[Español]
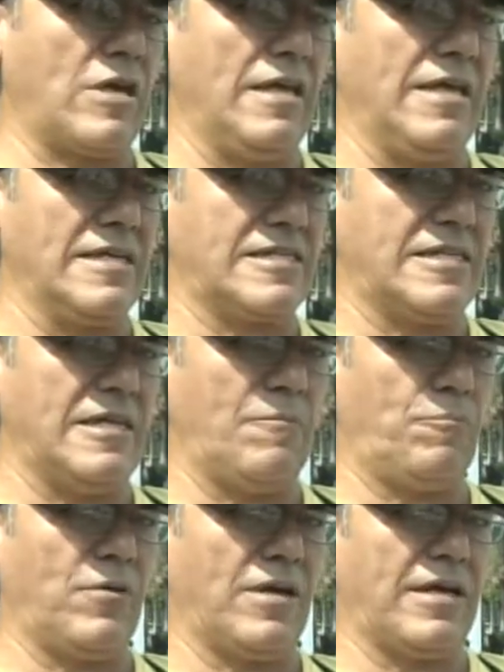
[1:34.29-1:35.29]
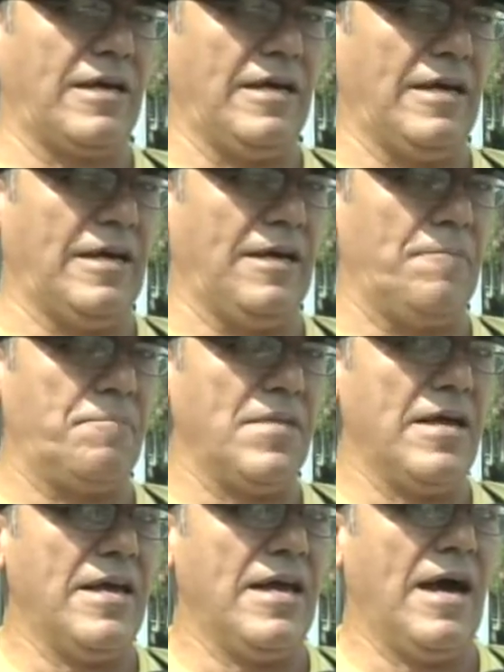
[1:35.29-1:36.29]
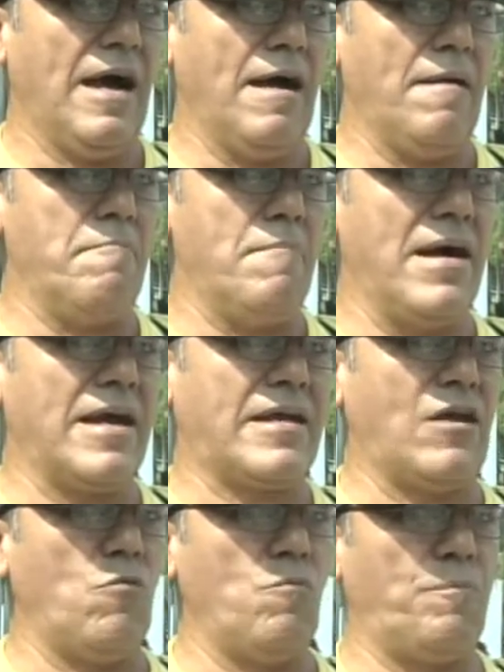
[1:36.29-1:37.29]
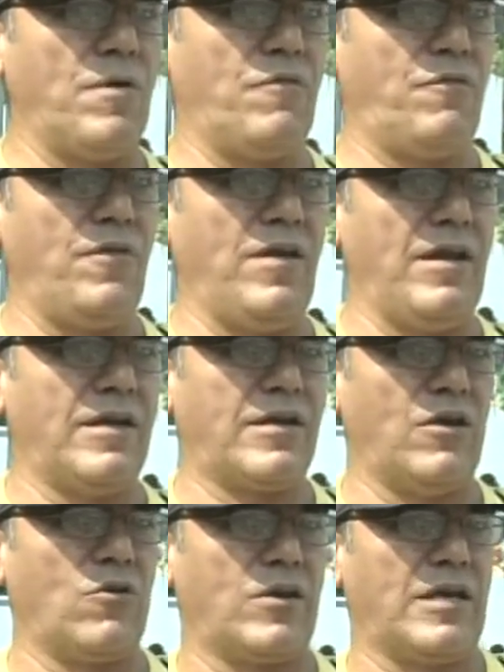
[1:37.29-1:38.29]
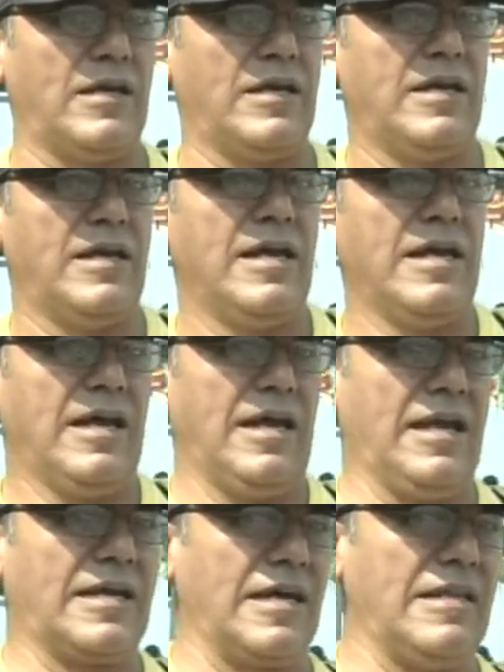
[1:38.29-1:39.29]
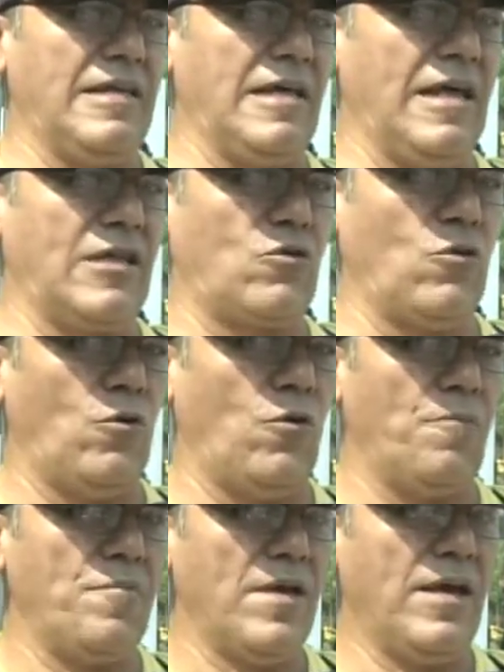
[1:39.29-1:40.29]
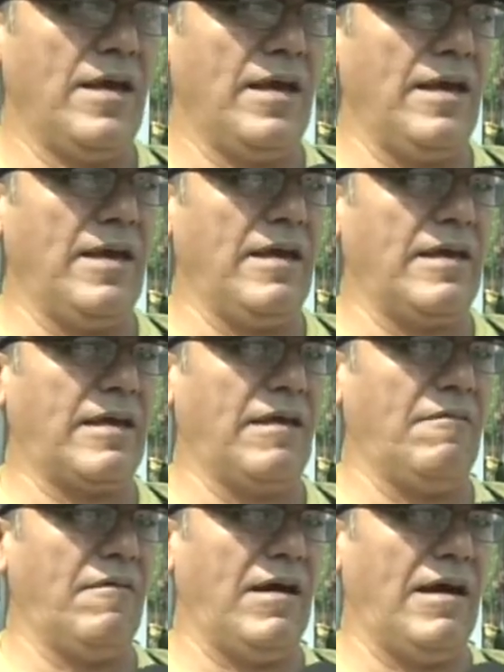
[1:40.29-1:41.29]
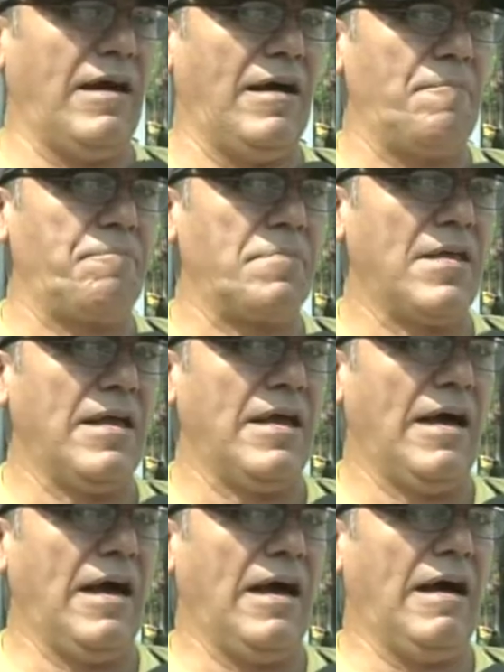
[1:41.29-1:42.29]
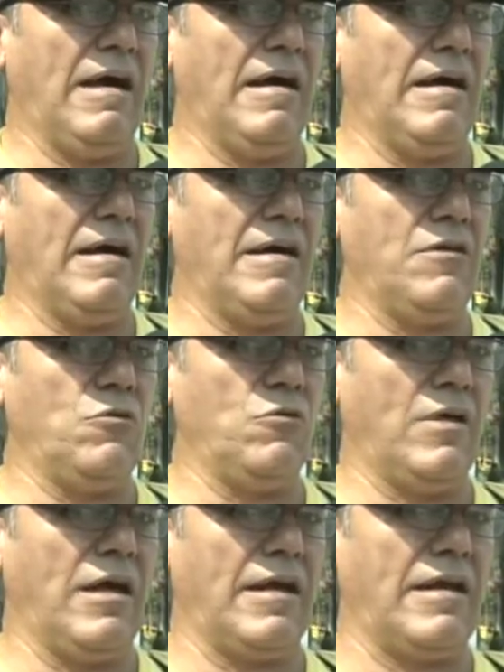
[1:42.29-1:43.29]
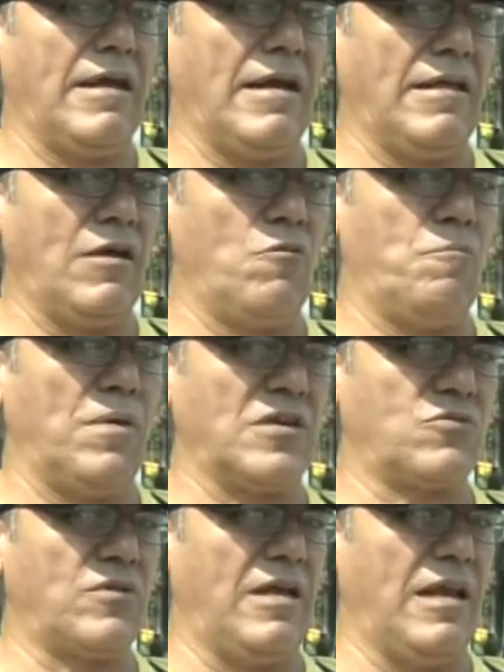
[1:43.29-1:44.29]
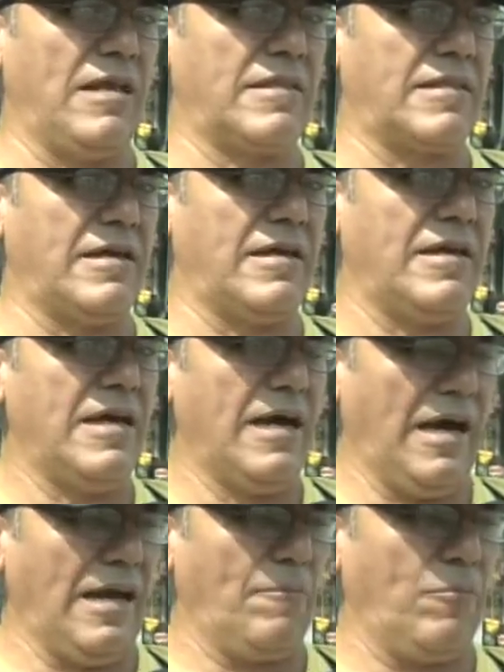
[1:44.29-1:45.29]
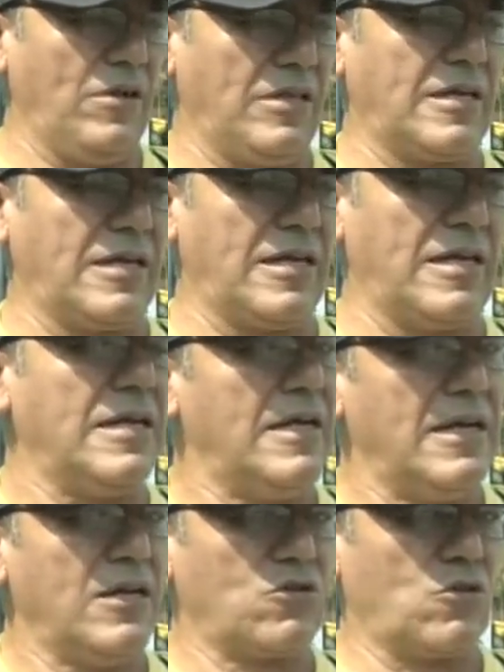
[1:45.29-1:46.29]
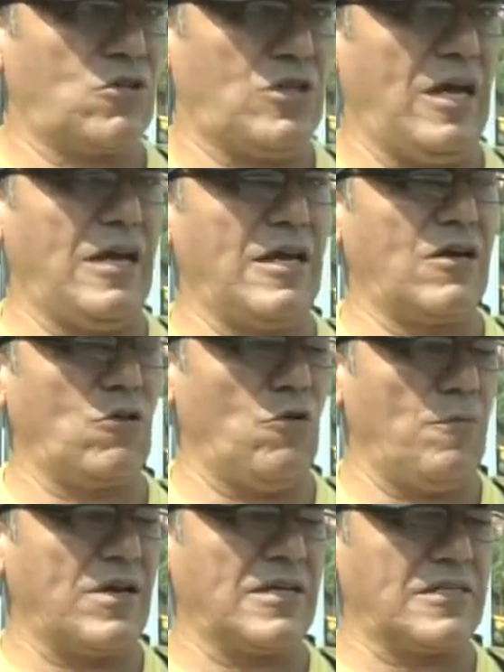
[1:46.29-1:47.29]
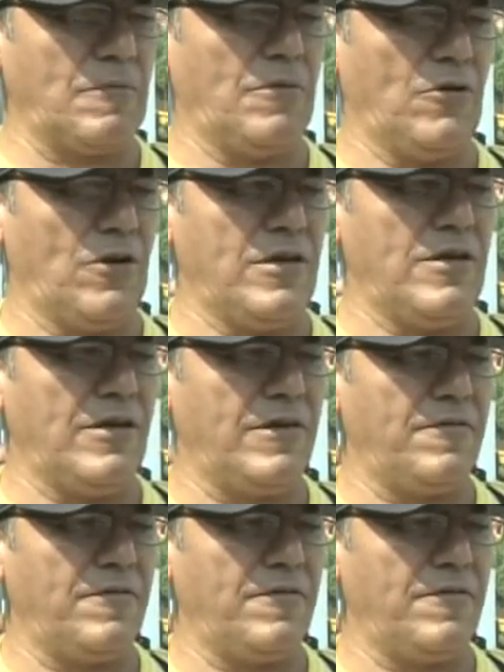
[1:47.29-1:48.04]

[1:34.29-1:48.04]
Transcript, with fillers: que decir pues que a más que un perfil creo que es el candidato eh, que va a ayudar a dar un paso adelante a la política social y económica salvadoreña.